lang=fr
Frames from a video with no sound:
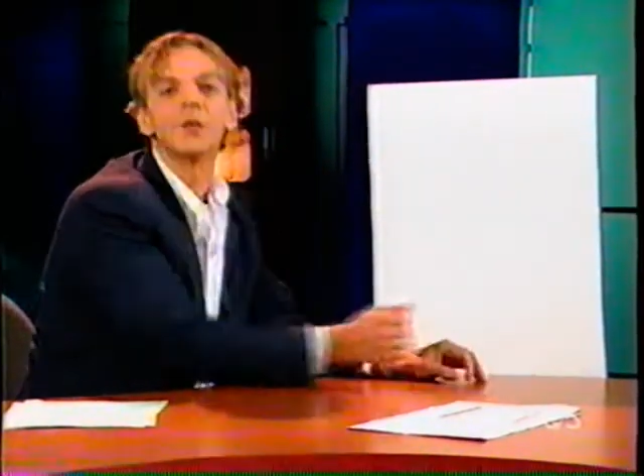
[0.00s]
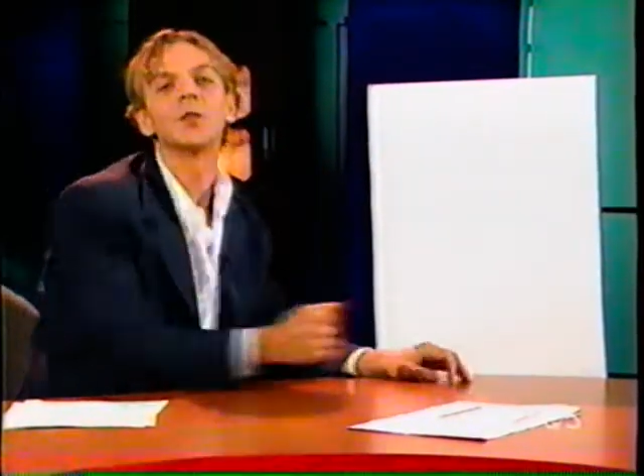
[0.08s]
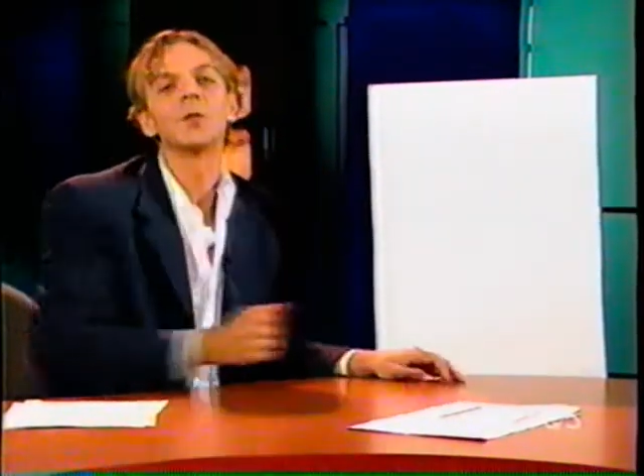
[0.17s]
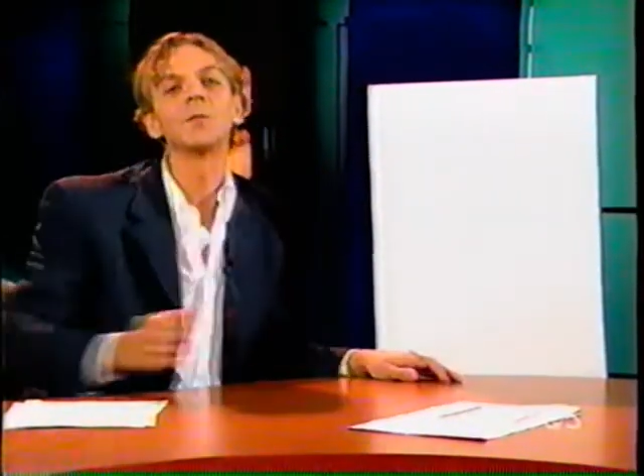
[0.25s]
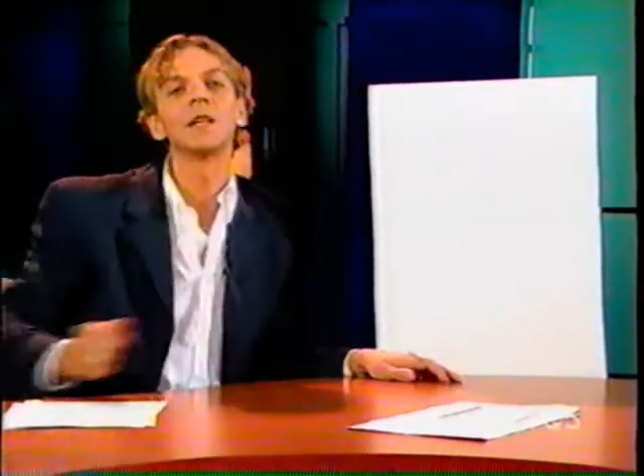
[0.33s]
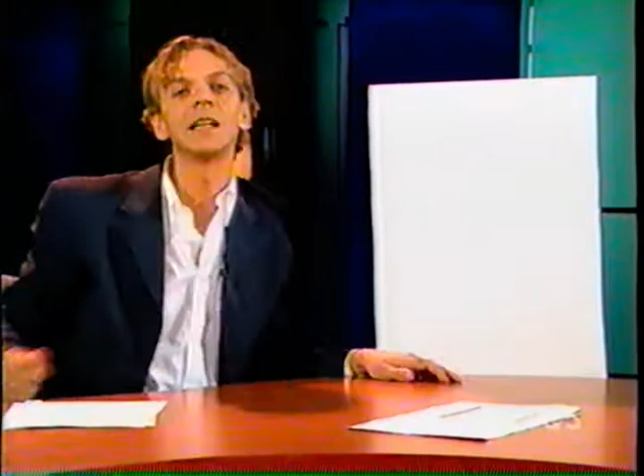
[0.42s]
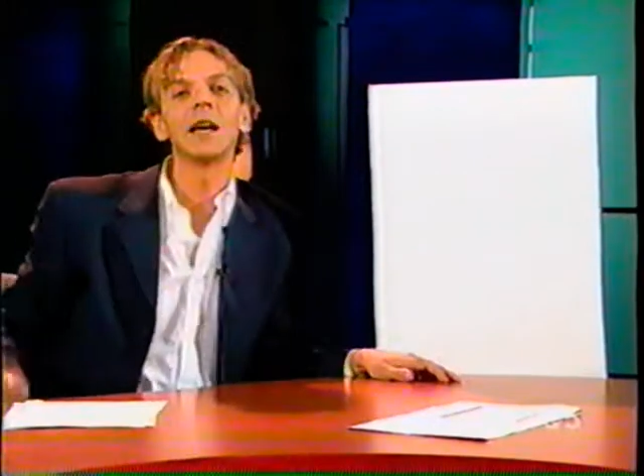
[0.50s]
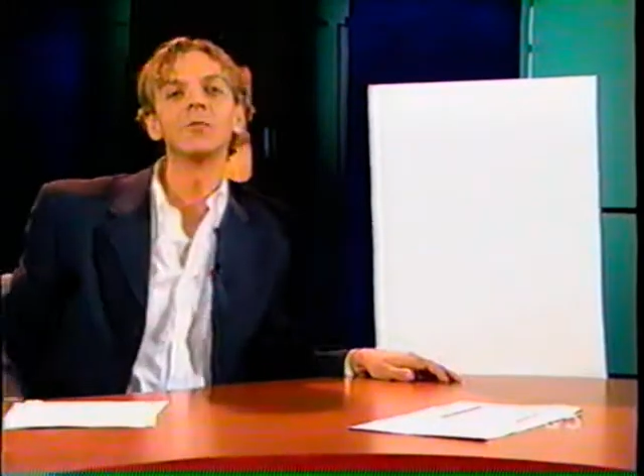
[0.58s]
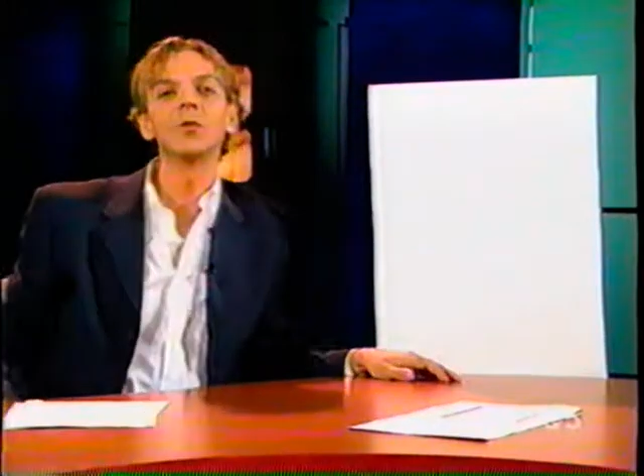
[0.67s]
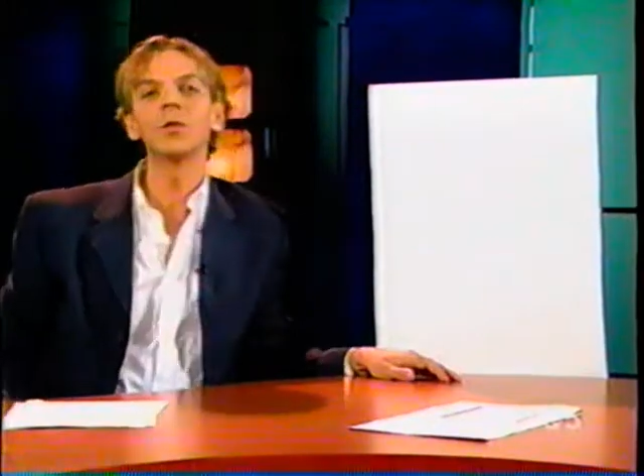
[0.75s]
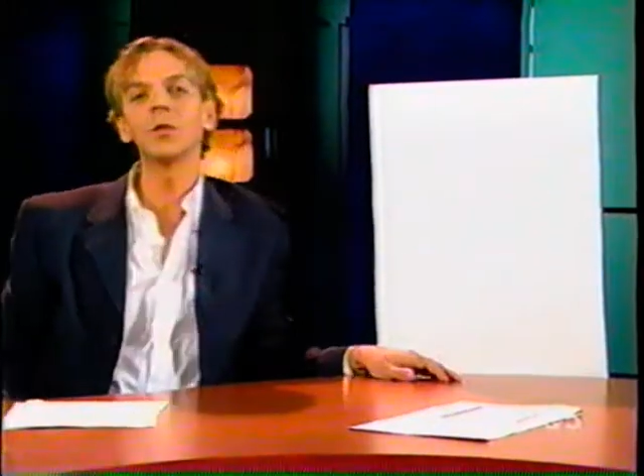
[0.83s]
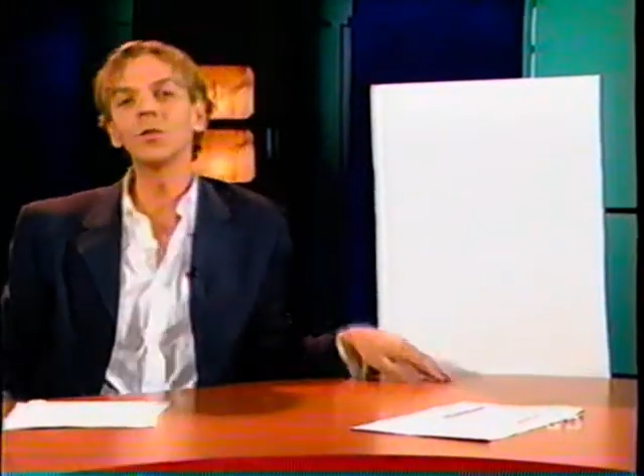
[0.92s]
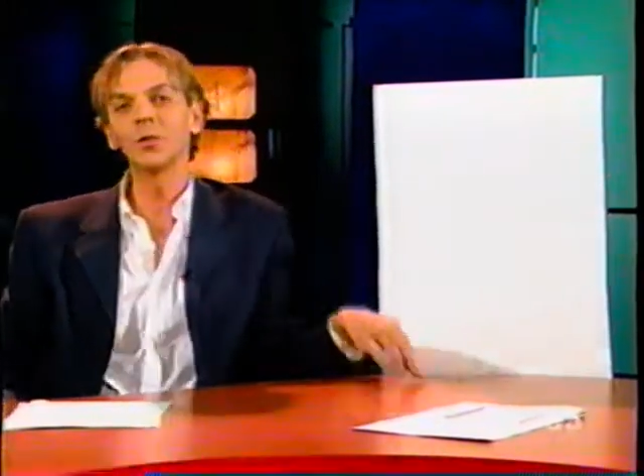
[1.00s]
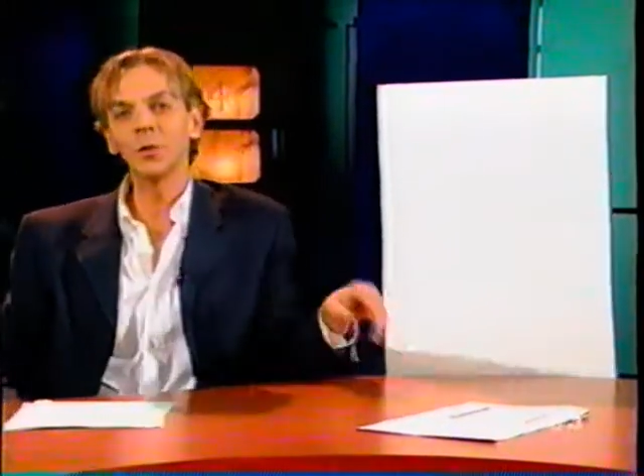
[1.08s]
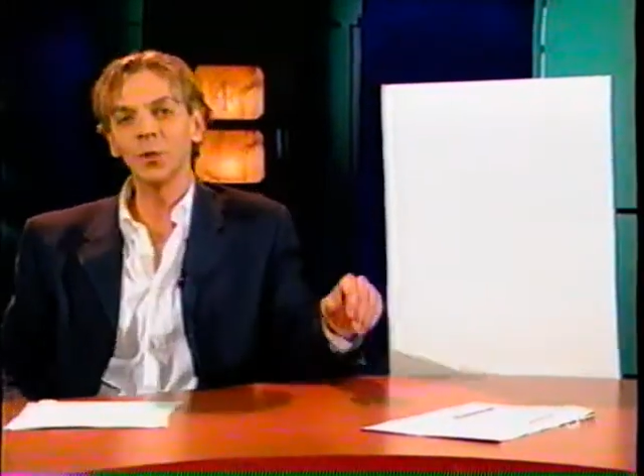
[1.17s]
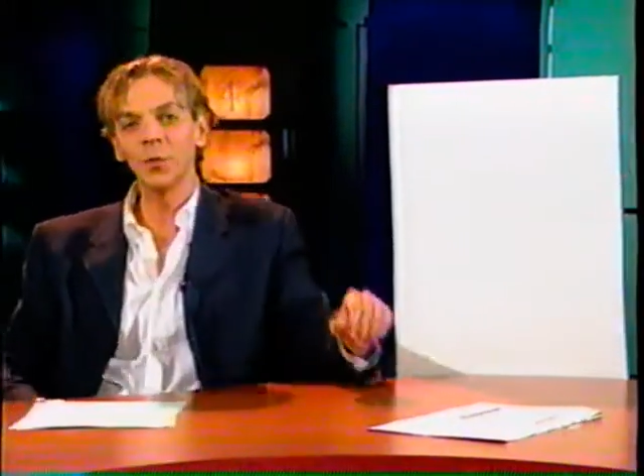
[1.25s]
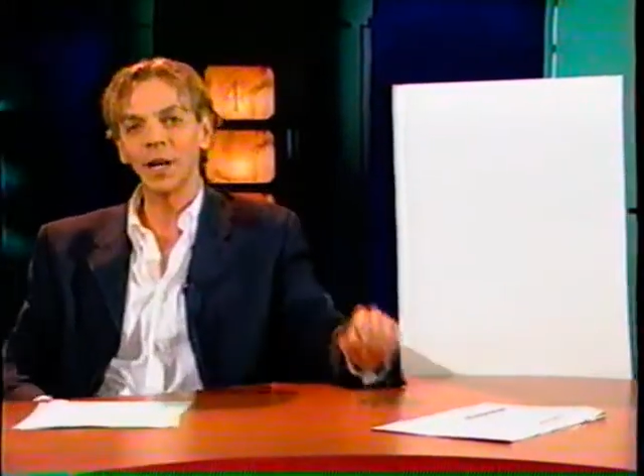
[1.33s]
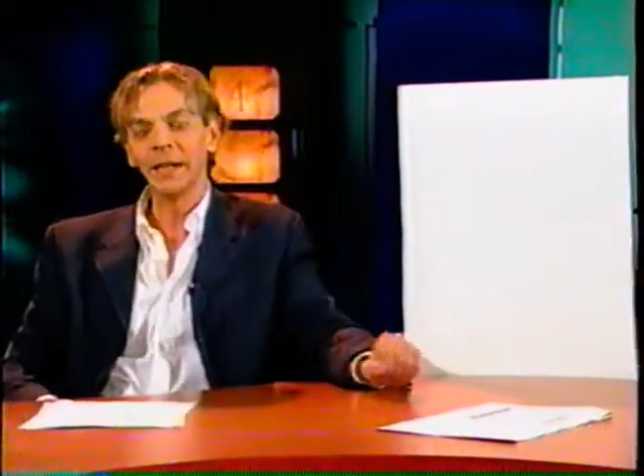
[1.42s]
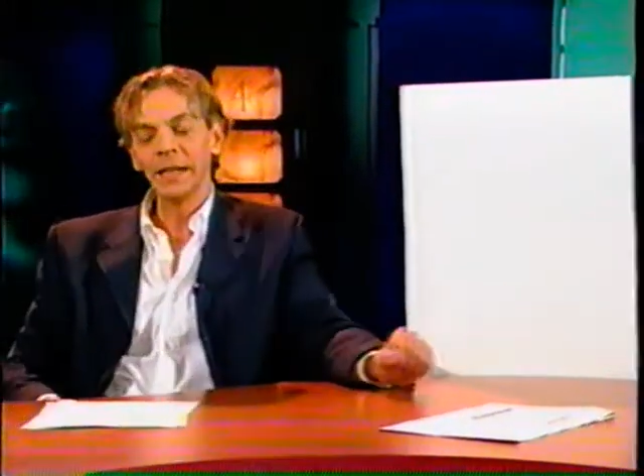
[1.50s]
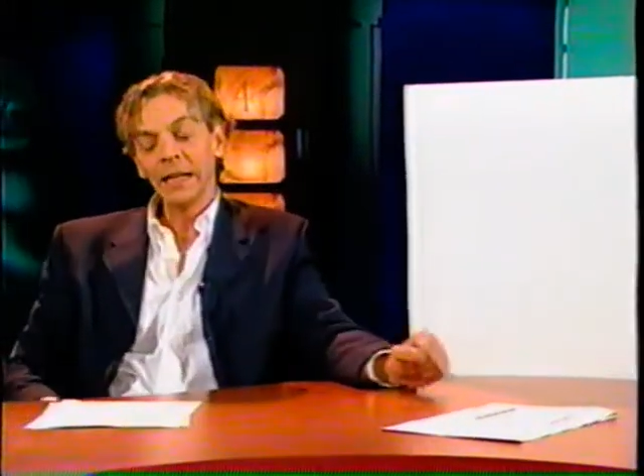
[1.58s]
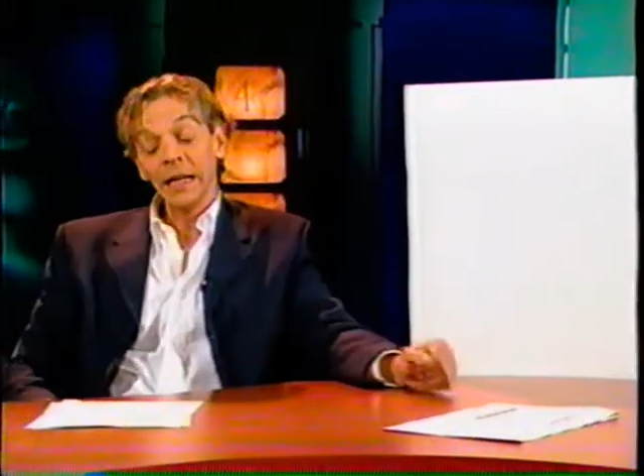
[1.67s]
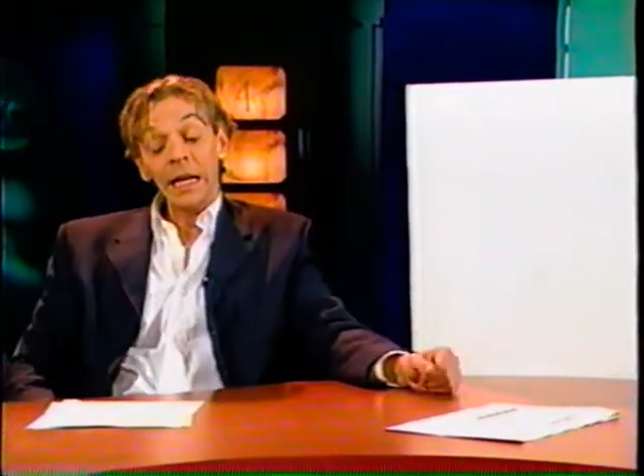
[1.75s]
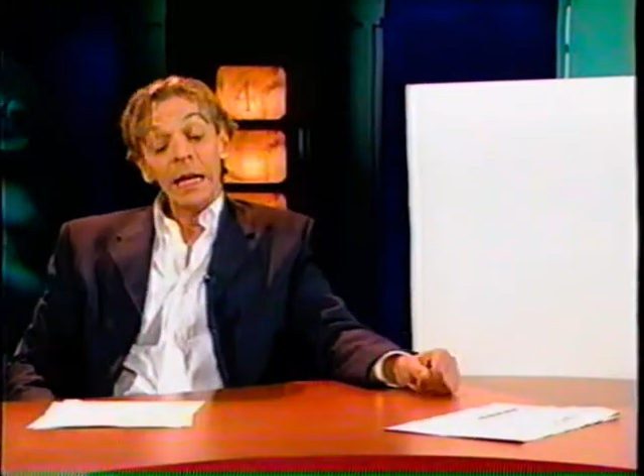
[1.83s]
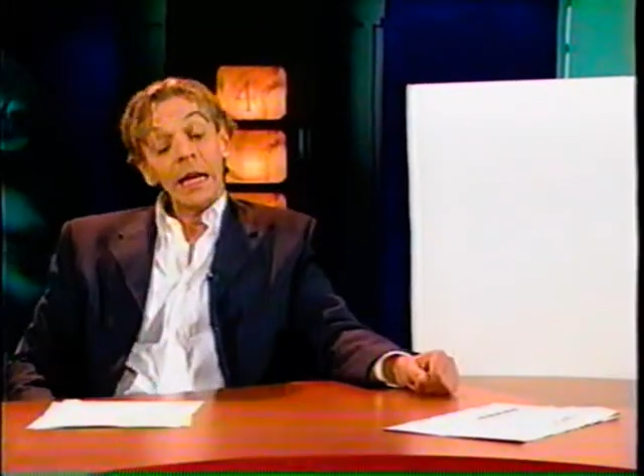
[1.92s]
de semer l'amour autour de moi.
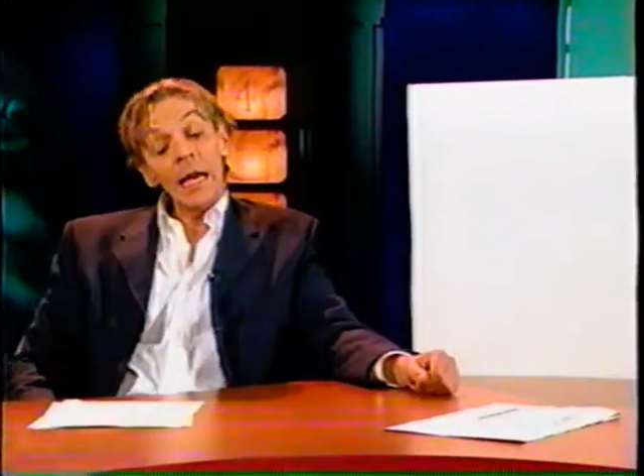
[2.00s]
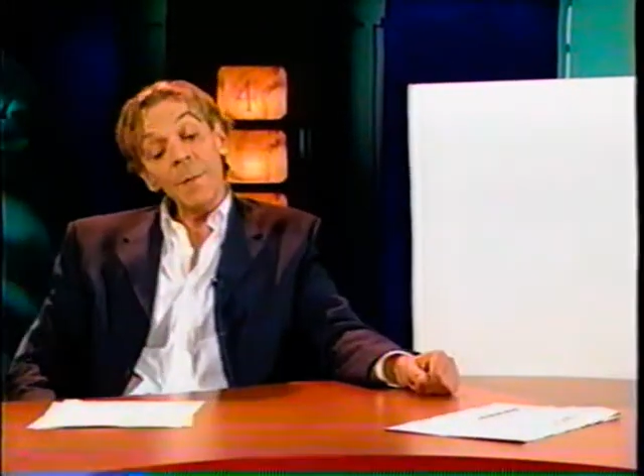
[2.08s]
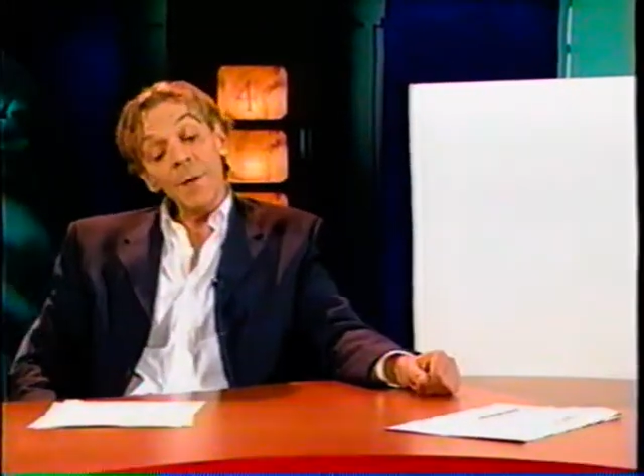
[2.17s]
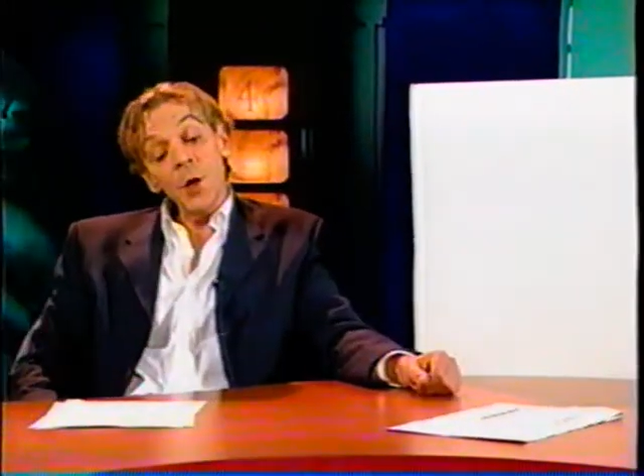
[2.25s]
Eh